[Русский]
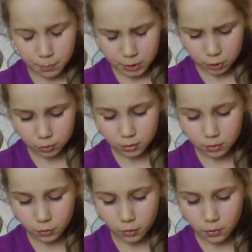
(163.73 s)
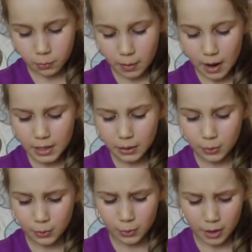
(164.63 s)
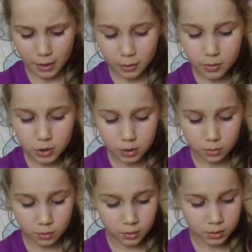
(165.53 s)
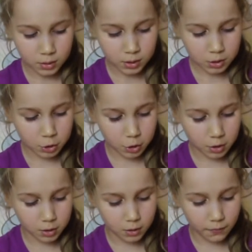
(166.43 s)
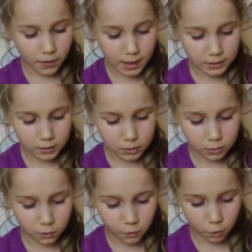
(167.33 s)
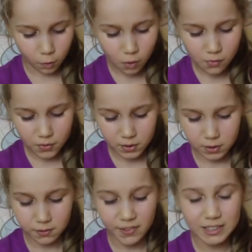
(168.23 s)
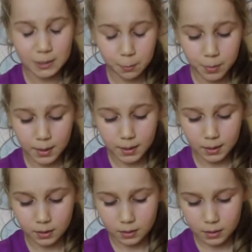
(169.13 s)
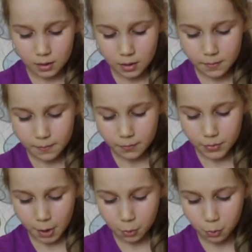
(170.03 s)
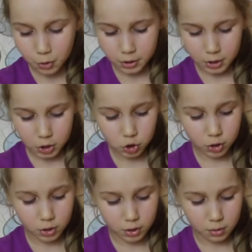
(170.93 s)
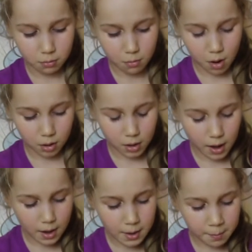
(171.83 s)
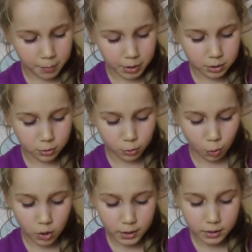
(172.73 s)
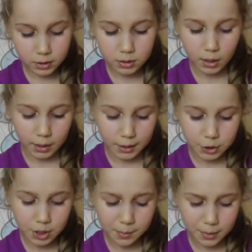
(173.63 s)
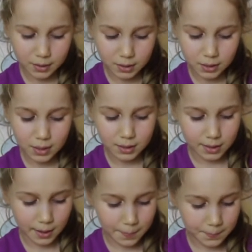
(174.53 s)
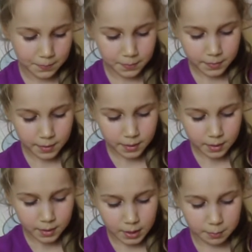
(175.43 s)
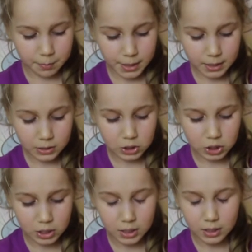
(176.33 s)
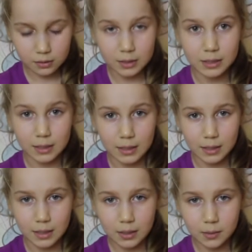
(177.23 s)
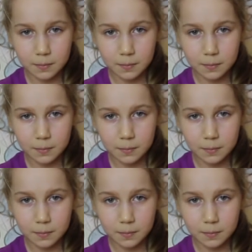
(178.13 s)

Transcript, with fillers: почувствовала маленькую горошинку через 20 тюфяков и 20 перин. Такой неженкой могла быть только настоящая принцесса. И принц женился на ней.